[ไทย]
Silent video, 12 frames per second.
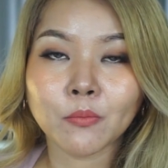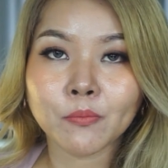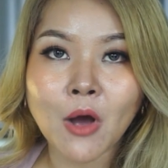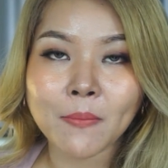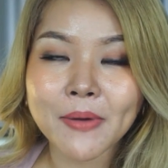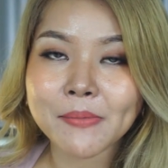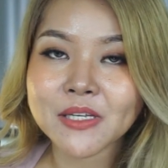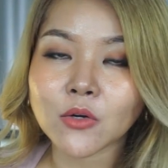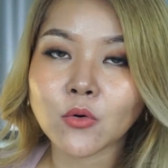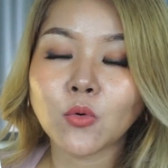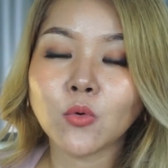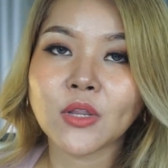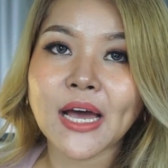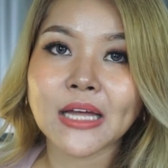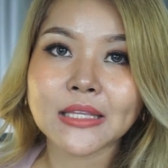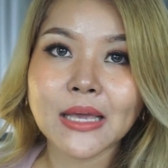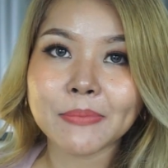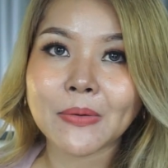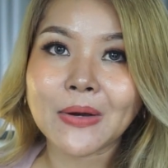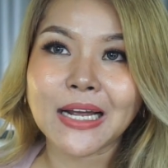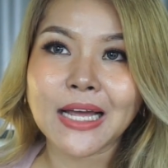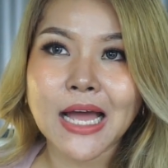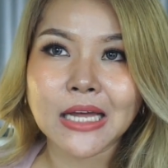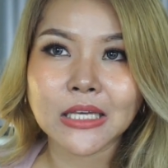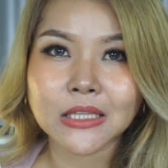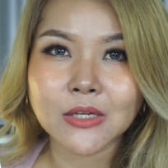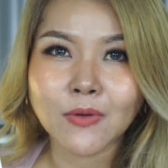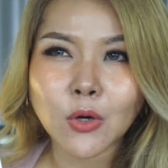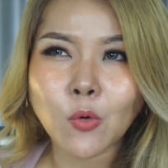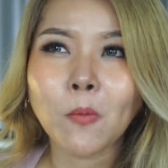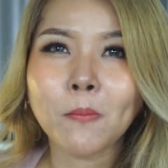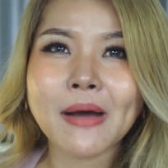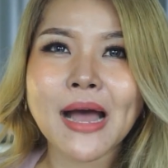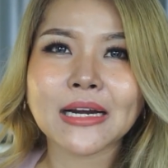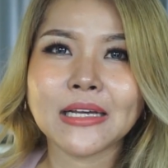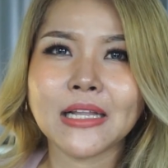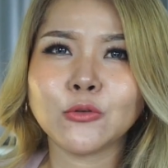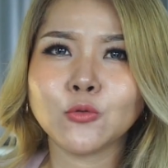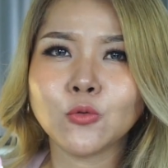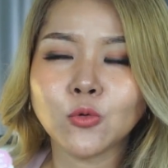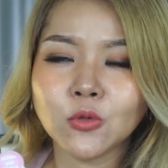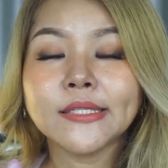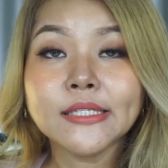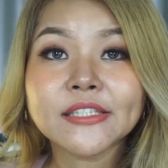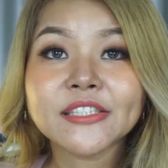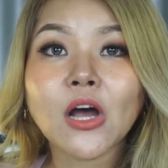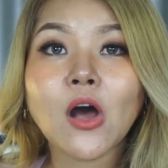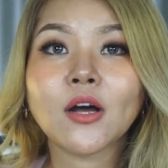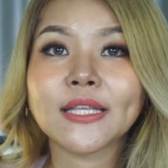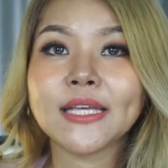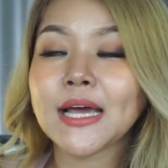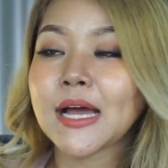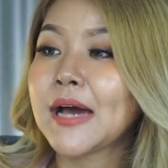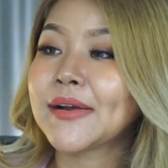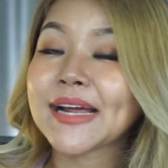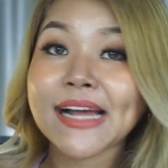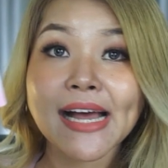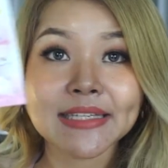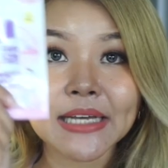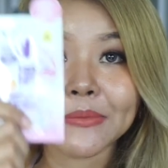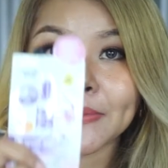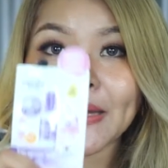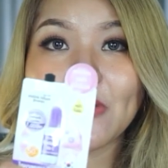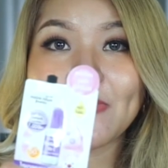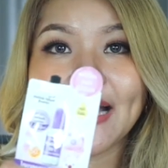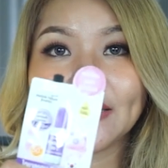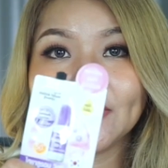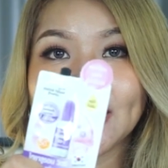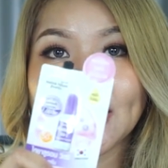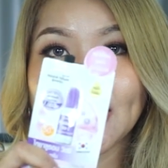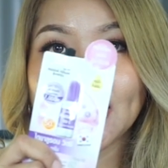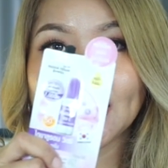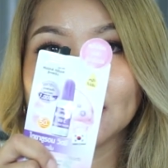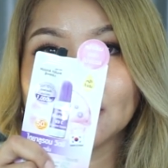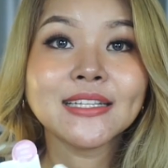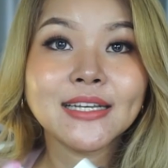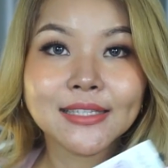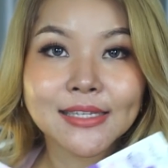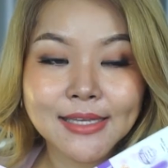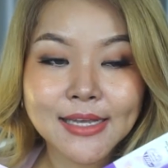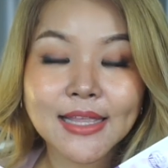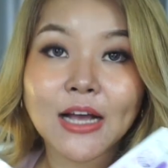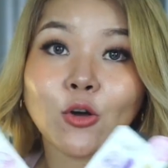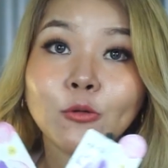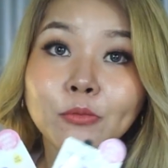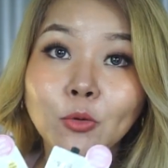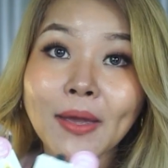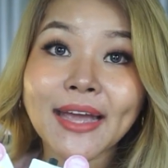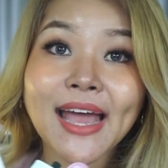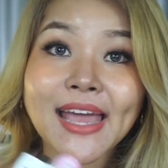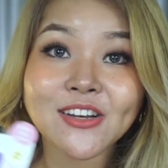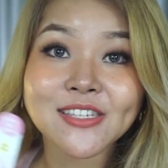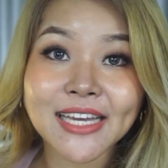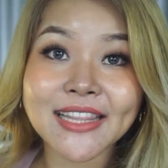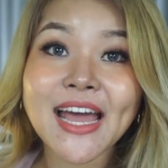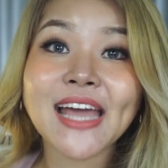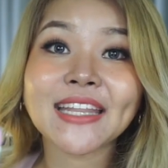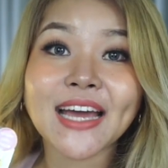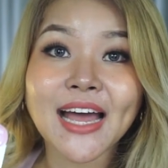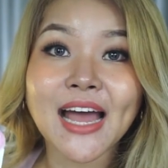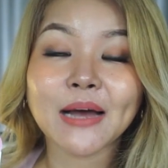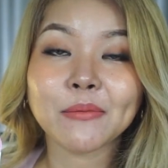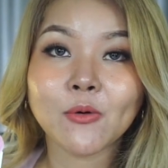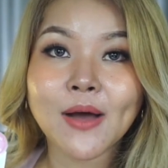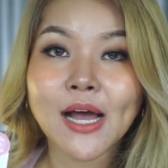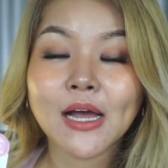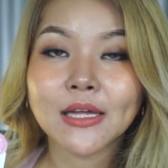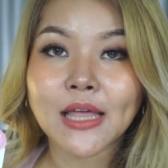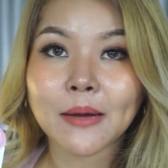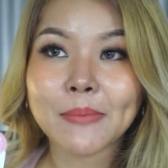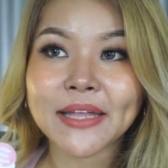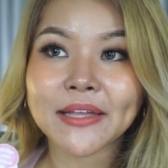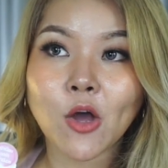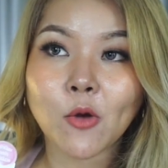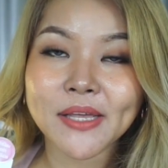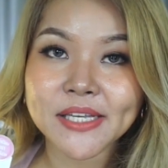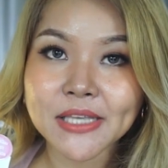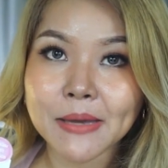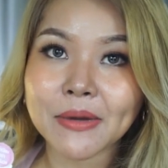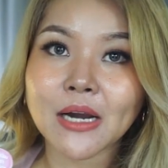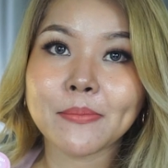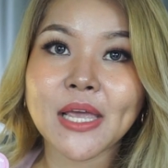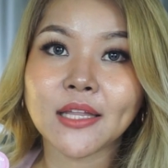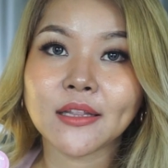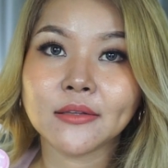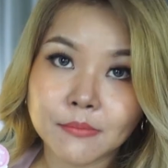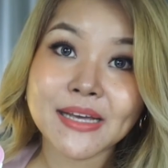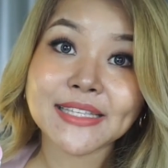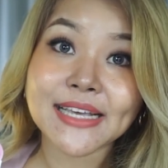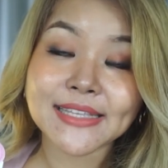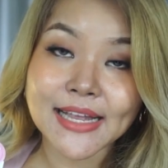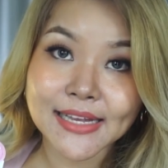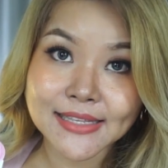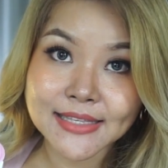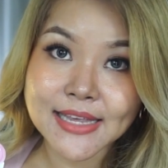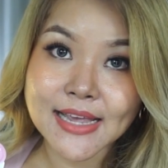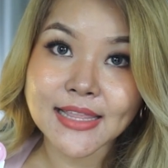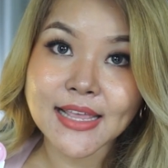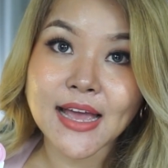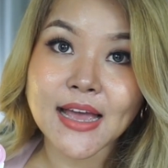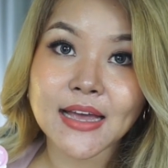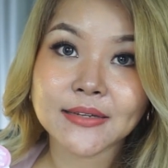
บอกไปเมื่อสักครู่นะเทียบกับราคาเนี่ยถือว่าคุ้มมากเลยนะคุณ1ซองเนี่ยนะคะราคา39 บาทเท่านั้นเองซึ่งจริงๆเนี่ยคนผิวแพ้ง่ายก็ใช้ได้นะคะเพราะว่าทางแบรนด์เขาไม่ได้ใส่พาราเบนไม่ใส่สารกันเสียนะ